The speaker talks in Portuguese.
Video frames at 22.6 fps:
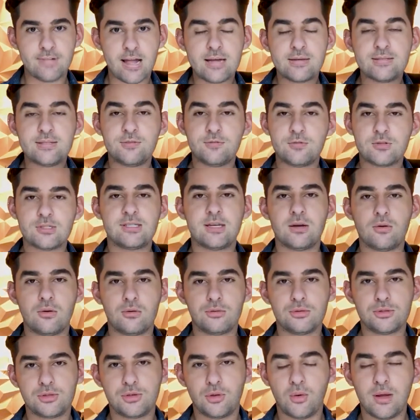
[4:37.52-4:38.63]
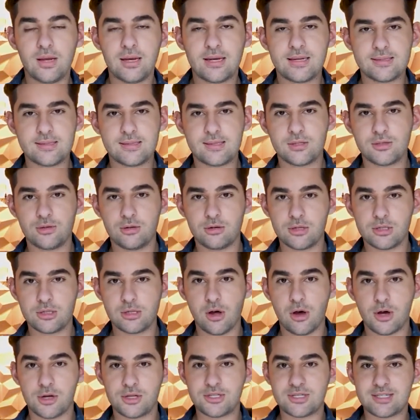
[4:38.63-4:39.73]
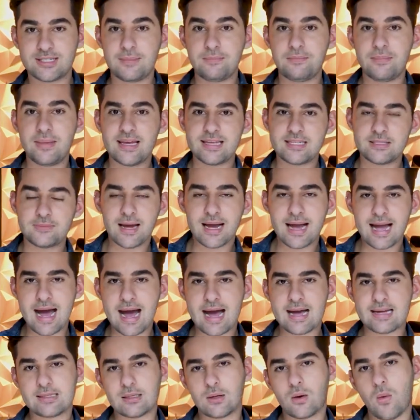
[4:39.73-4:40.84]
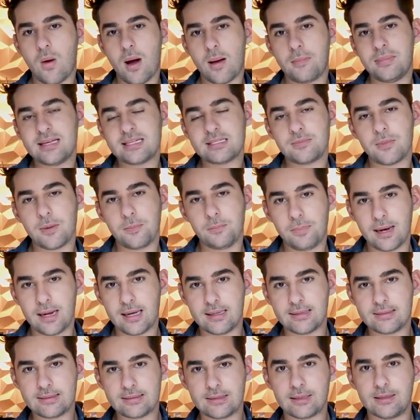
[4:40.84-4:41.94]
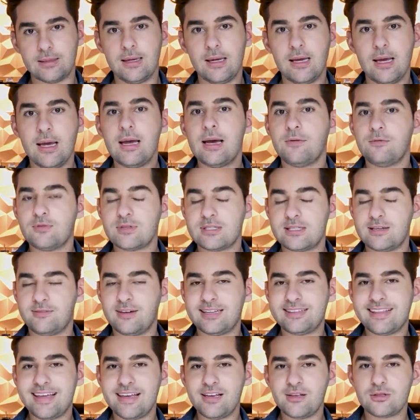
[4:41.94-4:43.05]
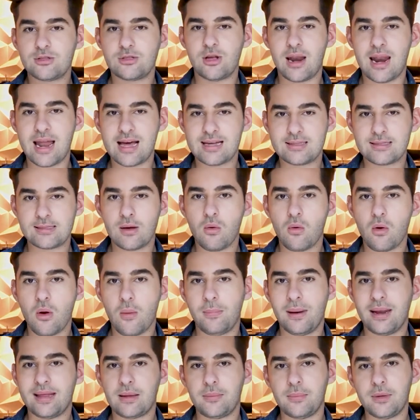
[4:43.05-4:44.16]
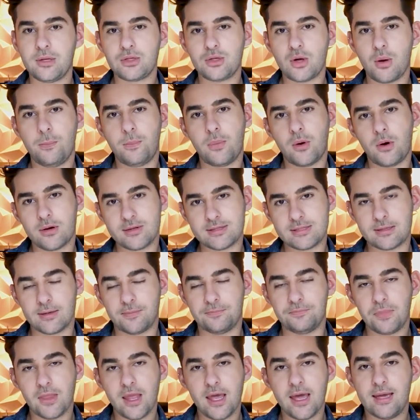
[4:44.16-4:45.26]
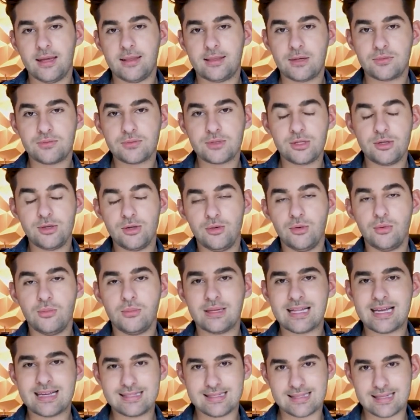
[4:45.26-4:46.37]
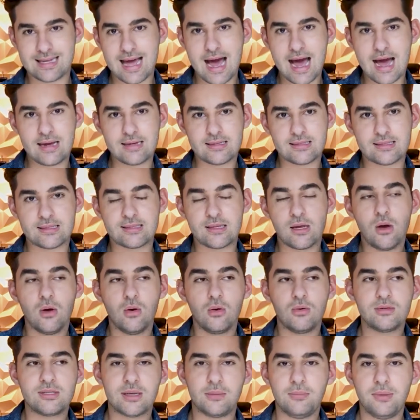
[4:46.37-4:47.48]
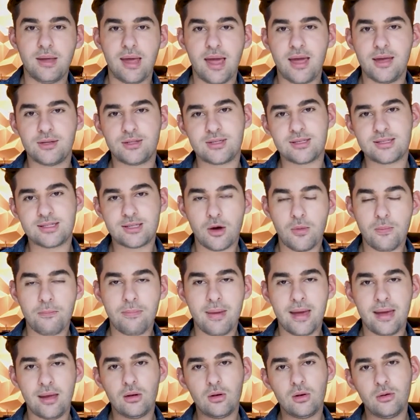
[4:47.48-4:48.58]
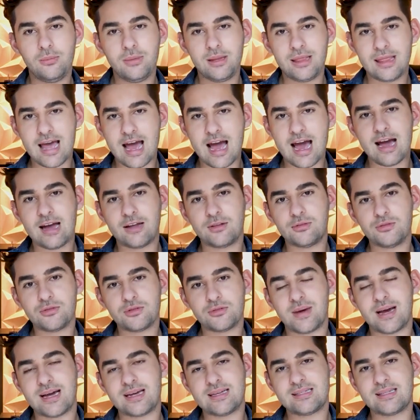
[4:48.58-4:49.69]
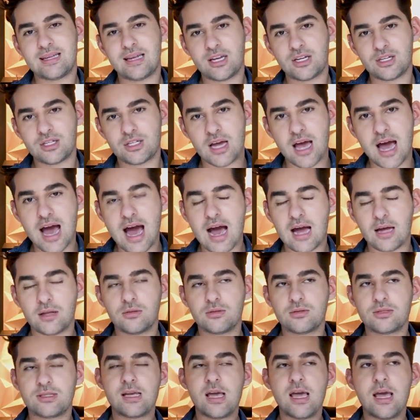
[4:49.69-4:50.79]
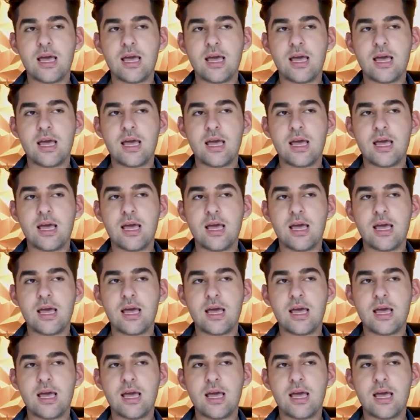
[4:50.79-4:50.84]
Se você construir nesses dois lotes a mesma casa com a mesma planta, você vai ter a insolação completamente oposta. Então, se uma das casas os ambientes são bem iluminados, mais arejados